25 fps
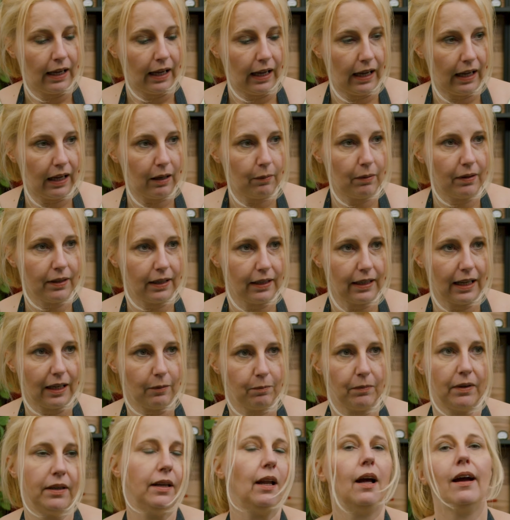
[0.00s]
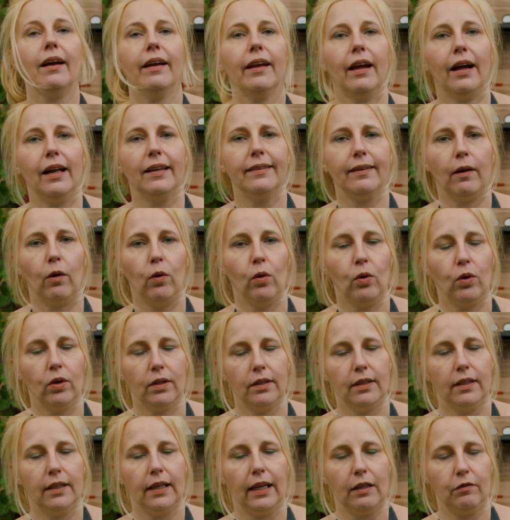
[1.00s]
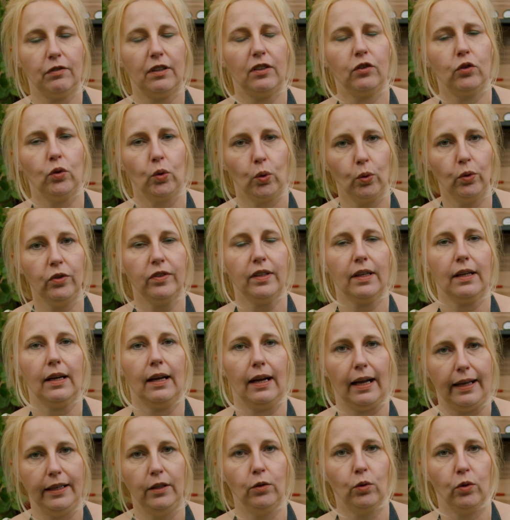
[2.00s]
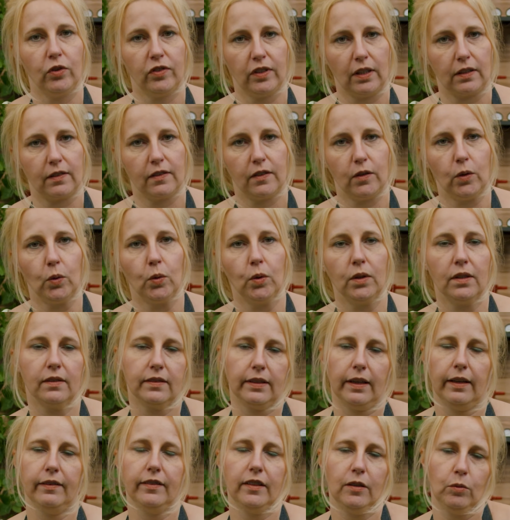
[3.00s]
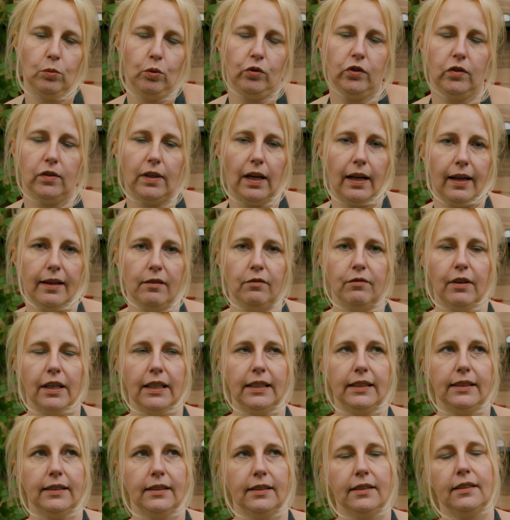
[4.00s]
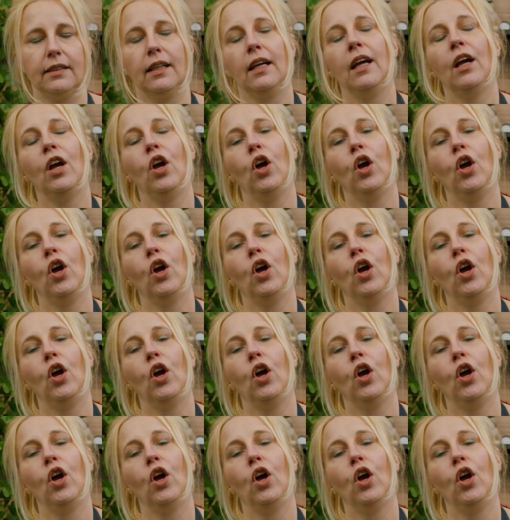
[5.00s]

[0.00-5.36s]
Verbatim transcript: Aber dann hat man nachher halt auch eine etwas größere Reinigungsaktion. Das heißt, hier müsst ihr wieder einweichen.